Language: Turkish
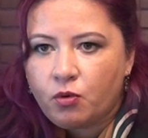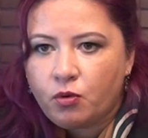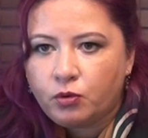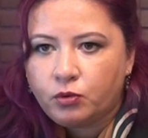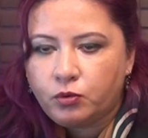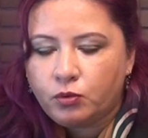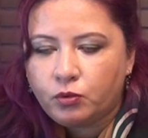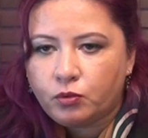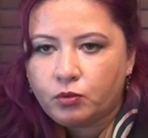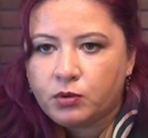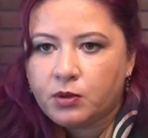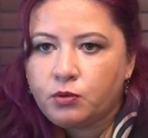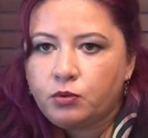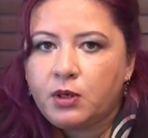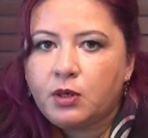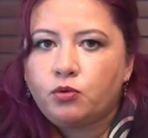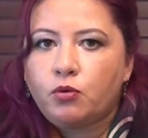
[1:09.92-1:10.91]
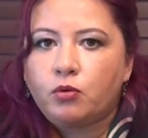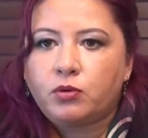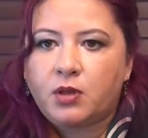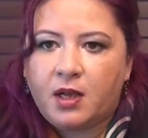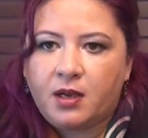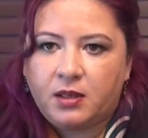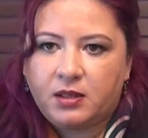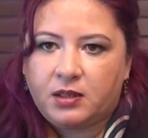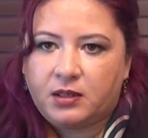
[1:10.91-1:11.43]
koruduğunuzda süre çok
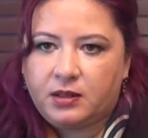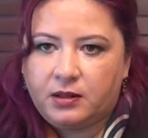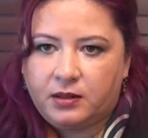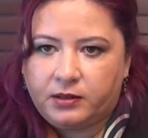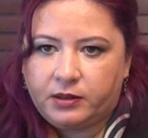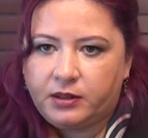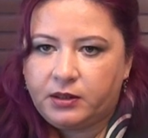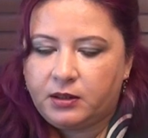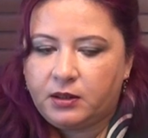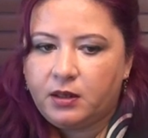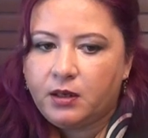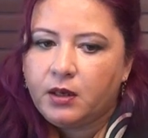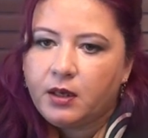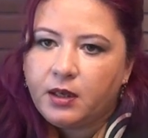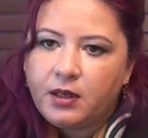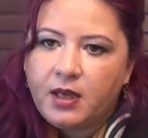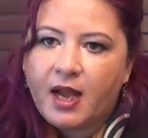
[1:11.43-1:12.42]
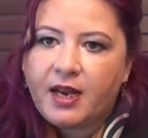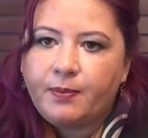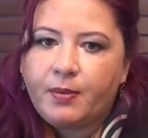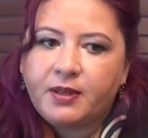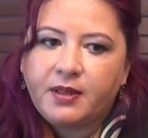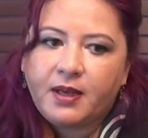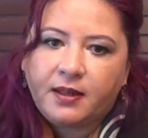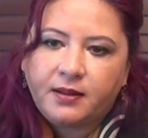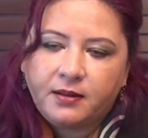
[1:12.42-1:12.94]
daha kısıtlıdır. Yani
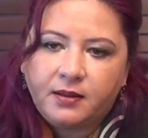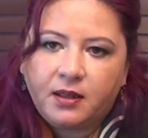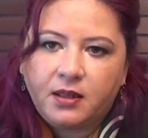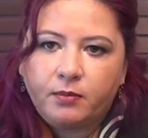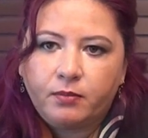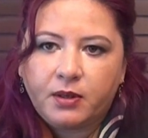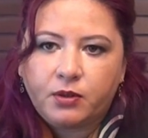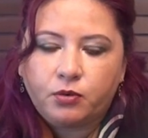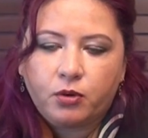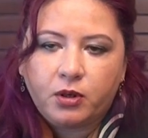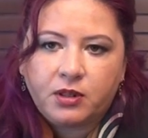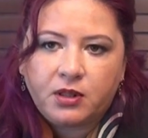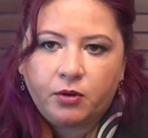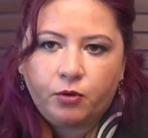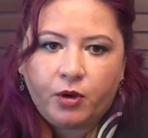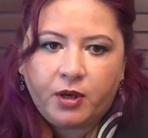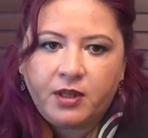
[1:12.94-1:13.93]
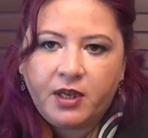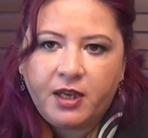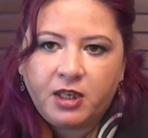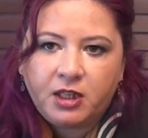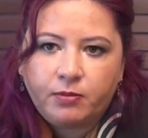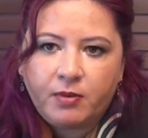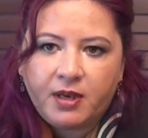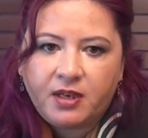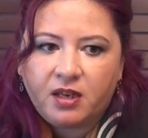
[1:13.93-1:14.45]
patentin tanınma süresine göre
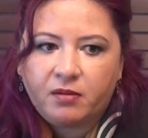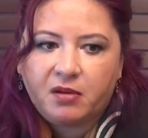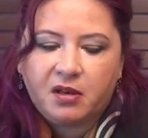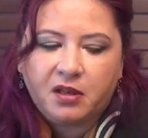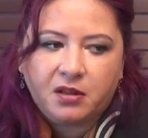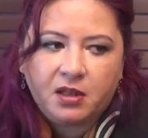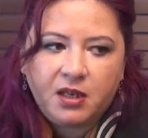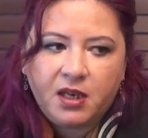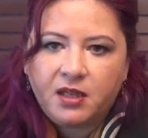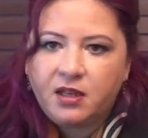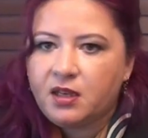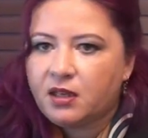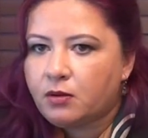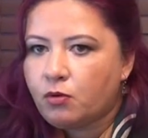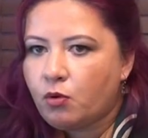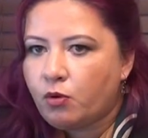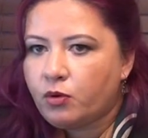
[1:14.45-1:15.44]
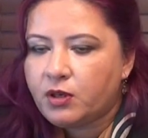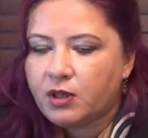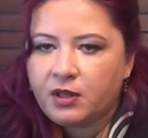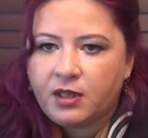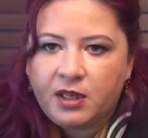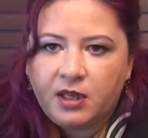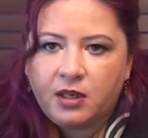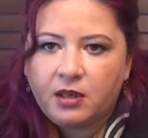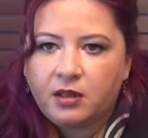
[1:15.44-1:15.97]
değişmekle birlikte 7 yıl, 10
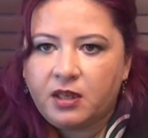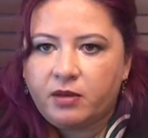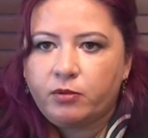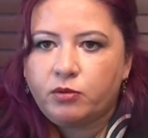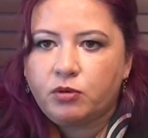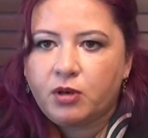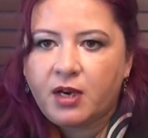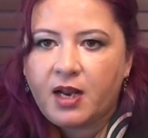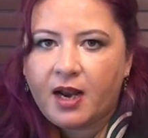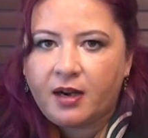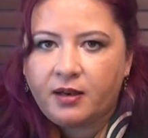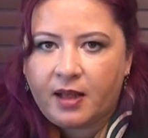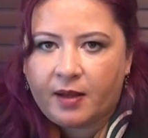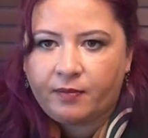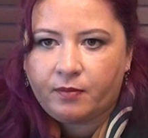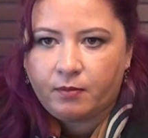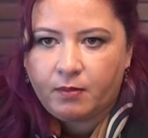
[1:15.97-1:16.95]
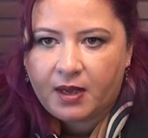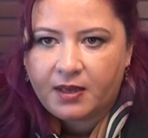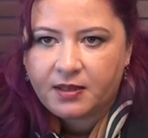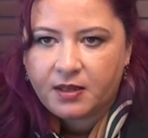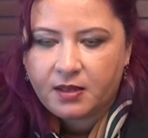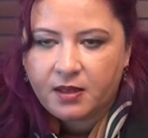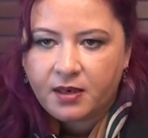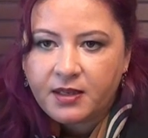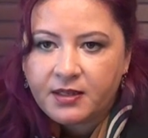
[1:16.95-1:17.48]
yıl, 2 yıl gibi sürelerden
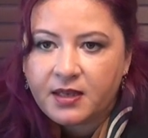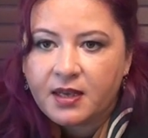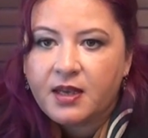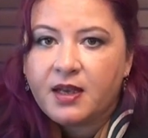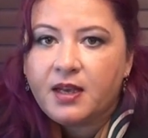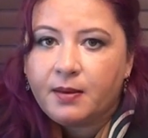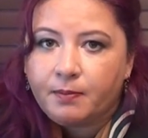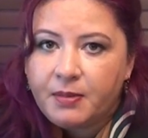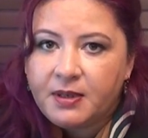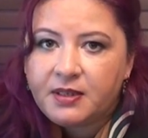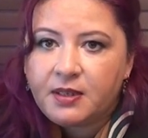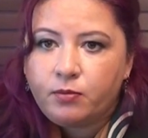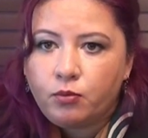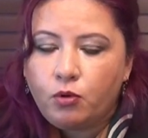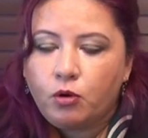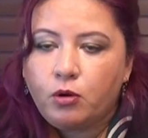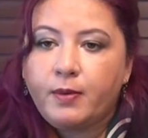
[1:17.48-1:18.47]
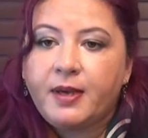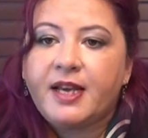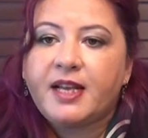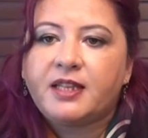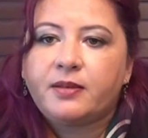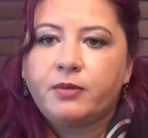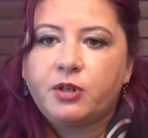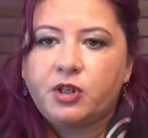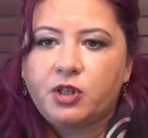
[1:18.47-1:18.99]
bahsederiz. Bizde bu koruma
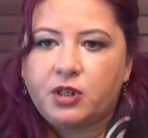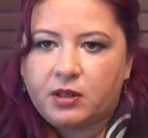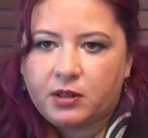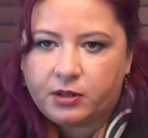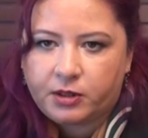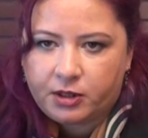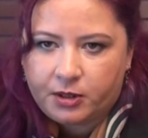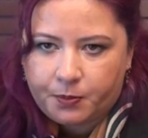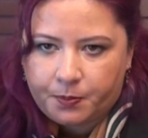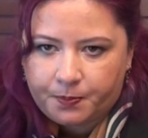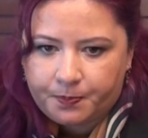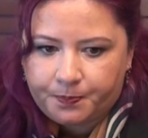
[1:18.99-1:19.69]
70 yıldır.